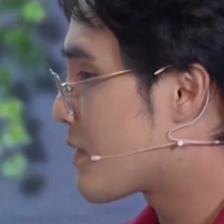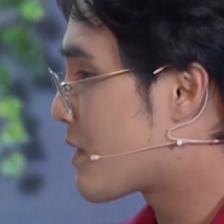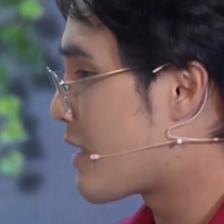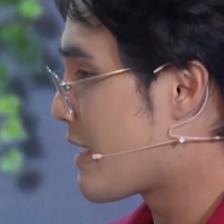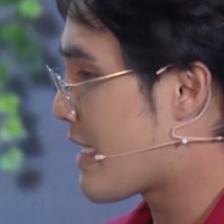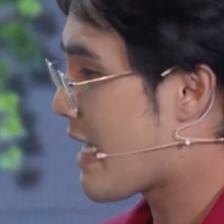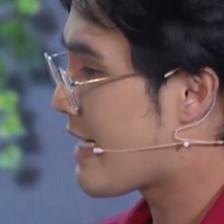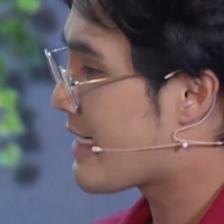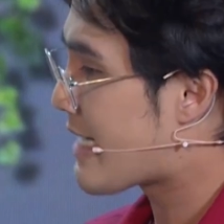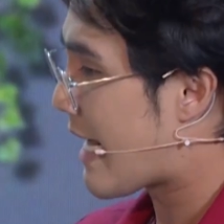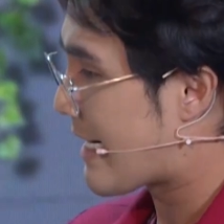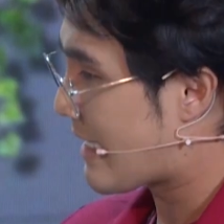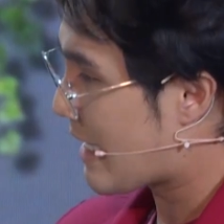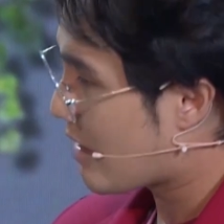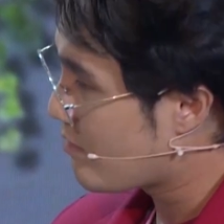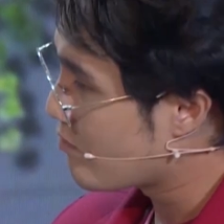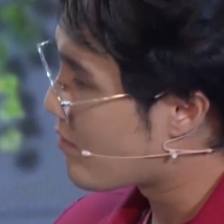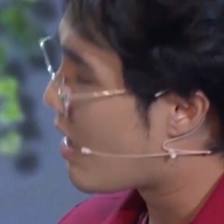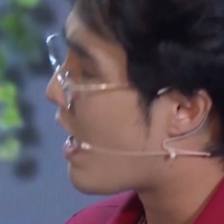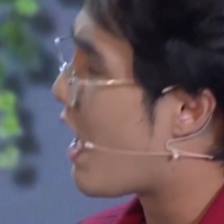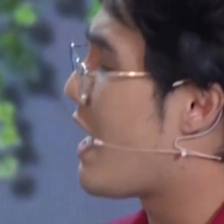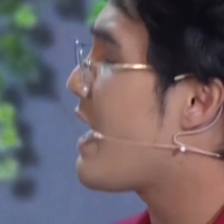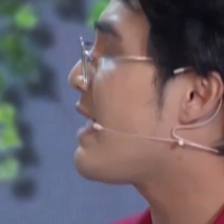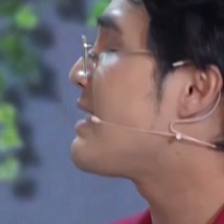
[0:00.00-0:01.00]
Thì anh đành anh
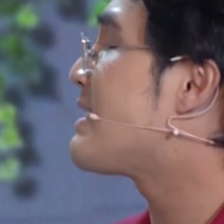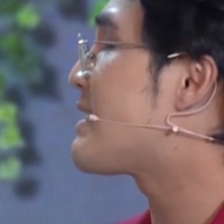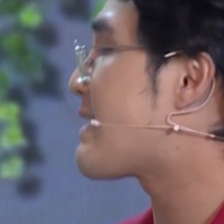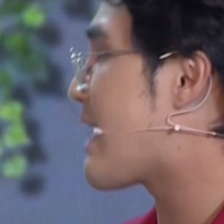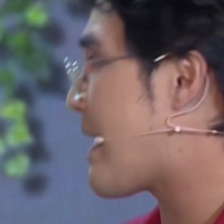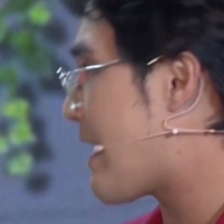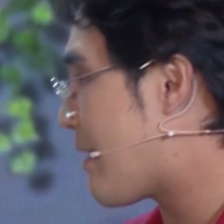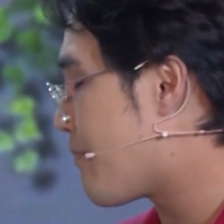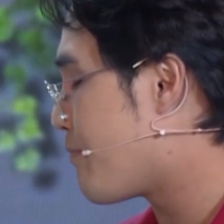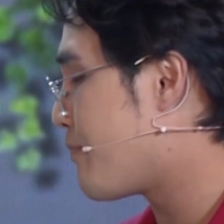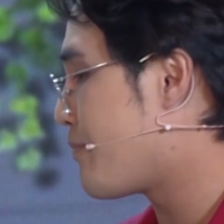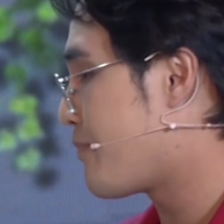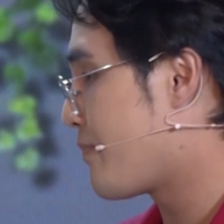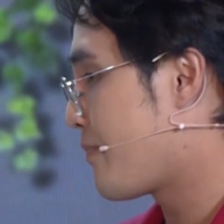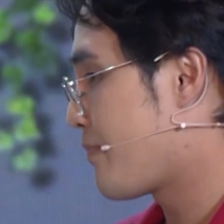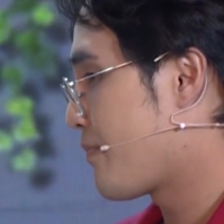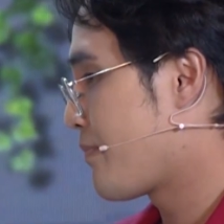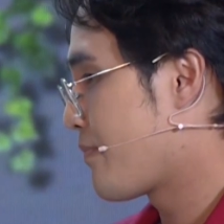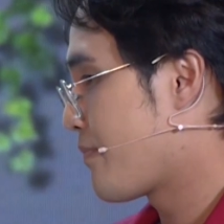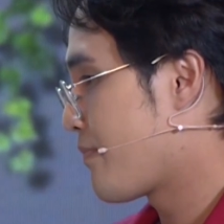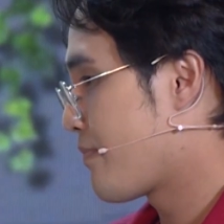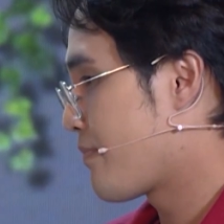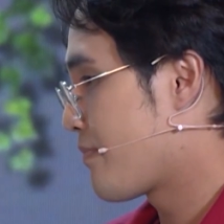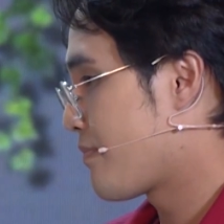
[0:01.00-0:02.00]
mở anh xem
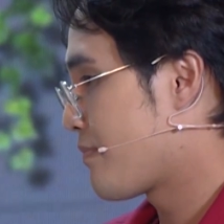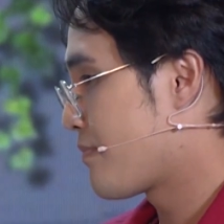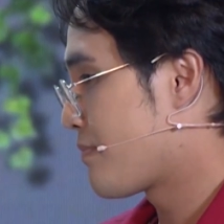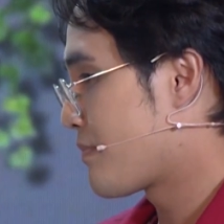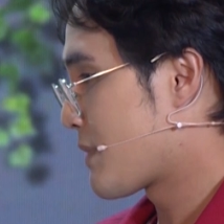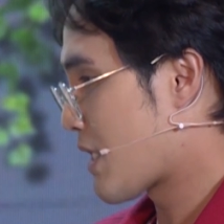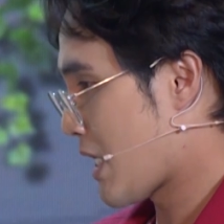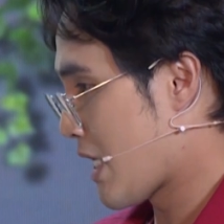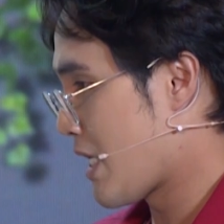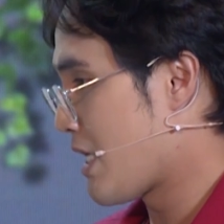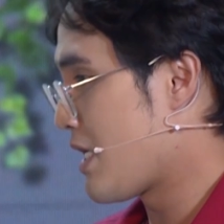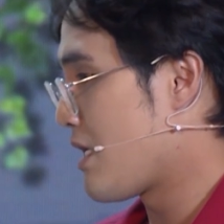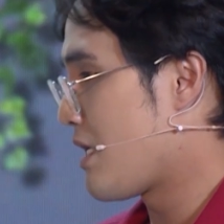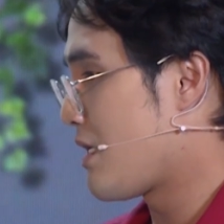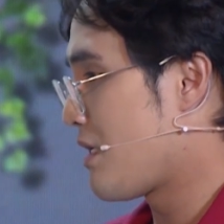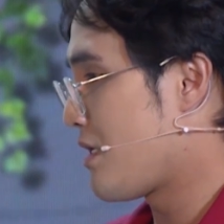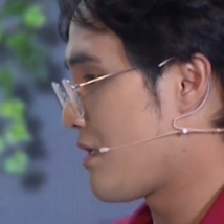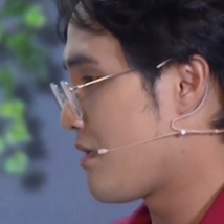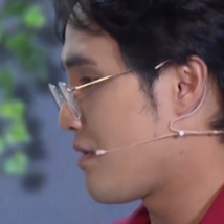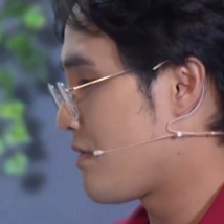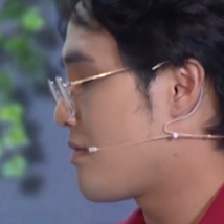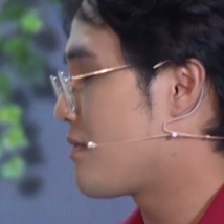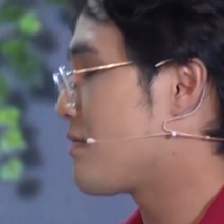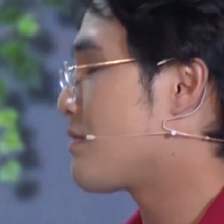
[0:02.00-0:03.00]

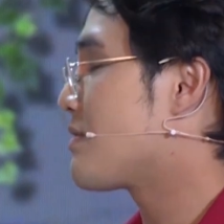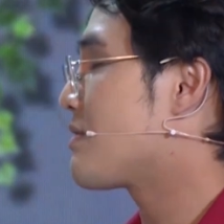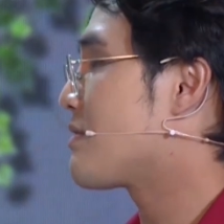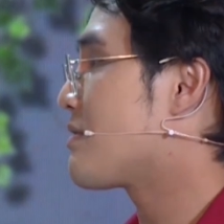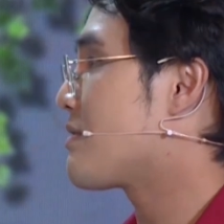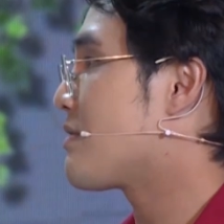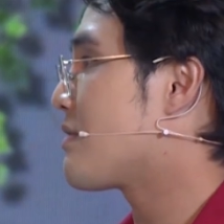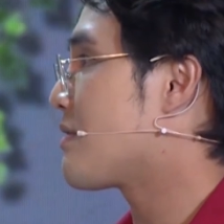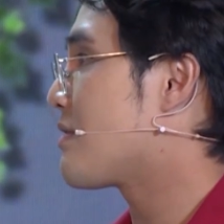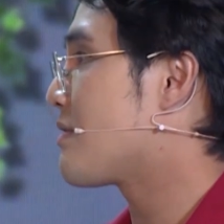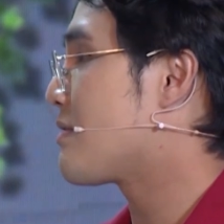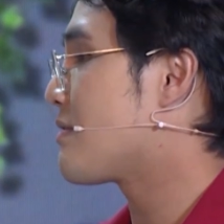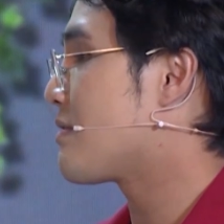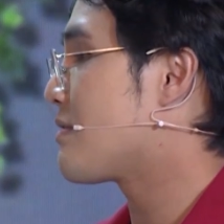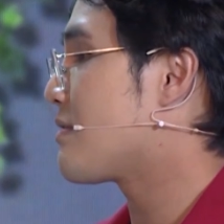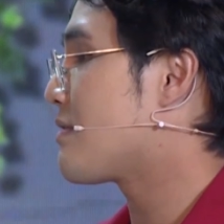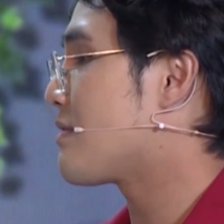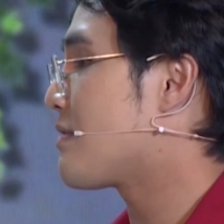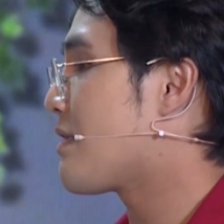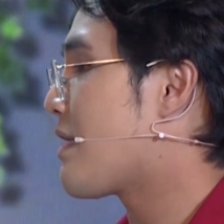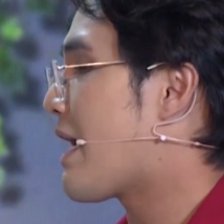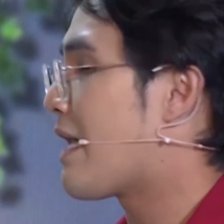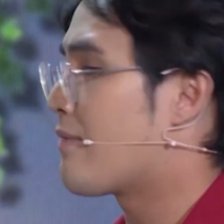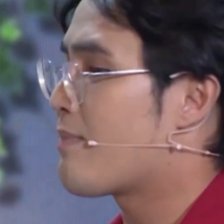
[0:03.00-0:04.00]
Thì
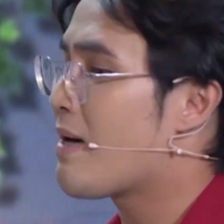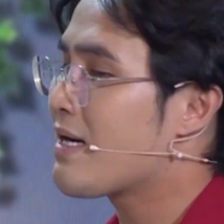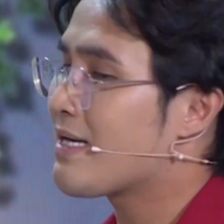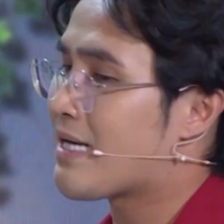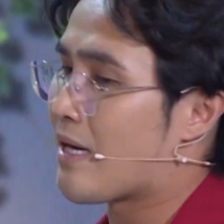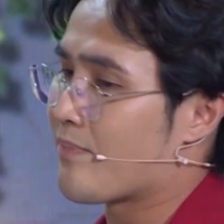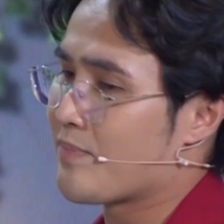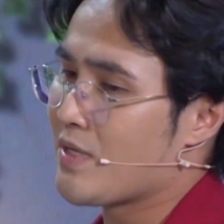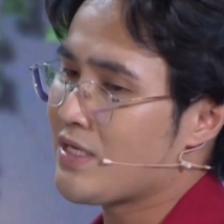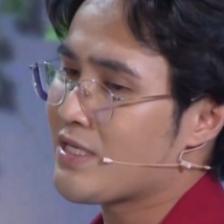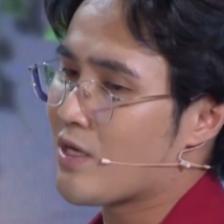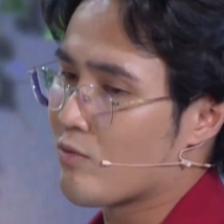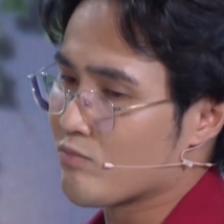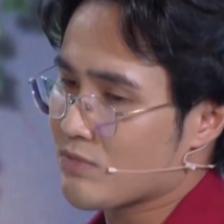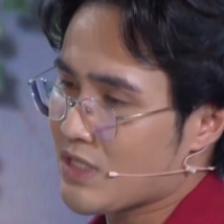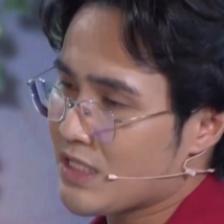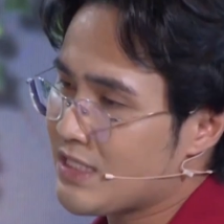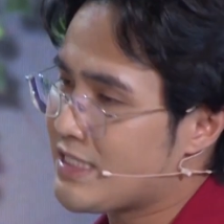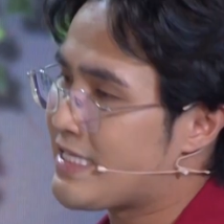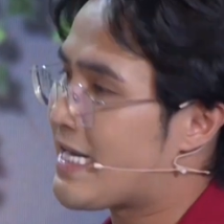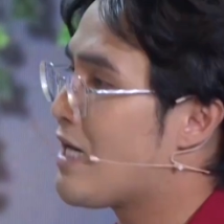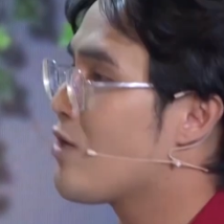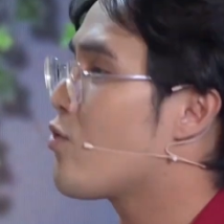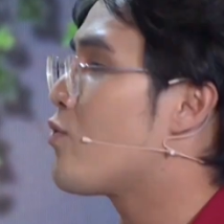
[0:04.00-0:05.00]
anh bắt gặp những dòng
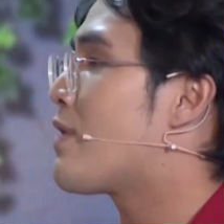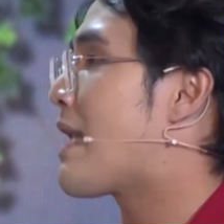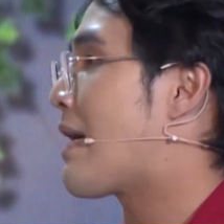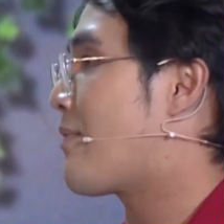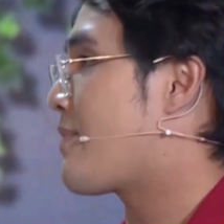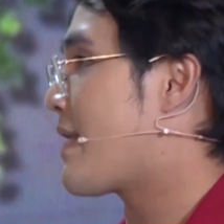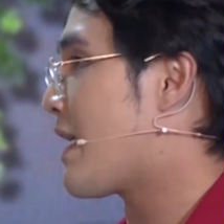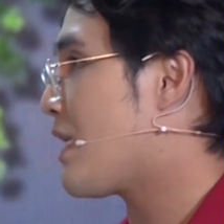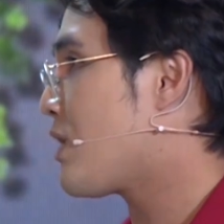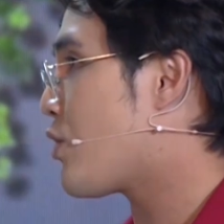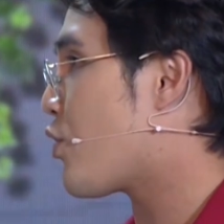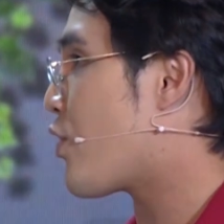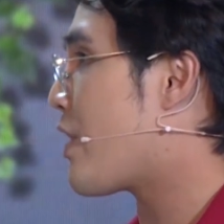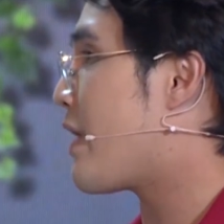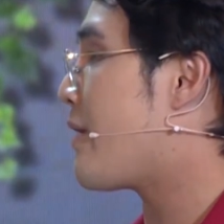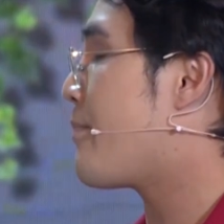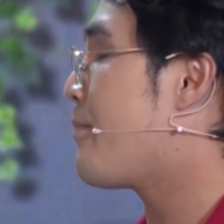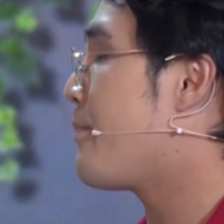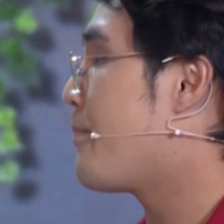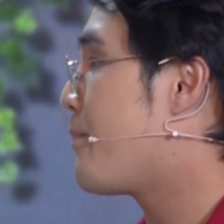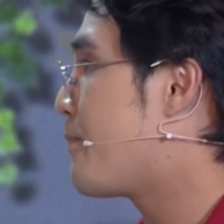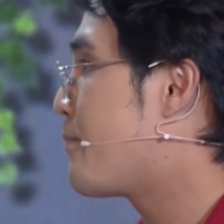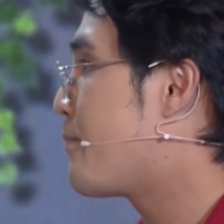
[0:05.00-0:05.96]
tin nhắn của nam nhắn cho em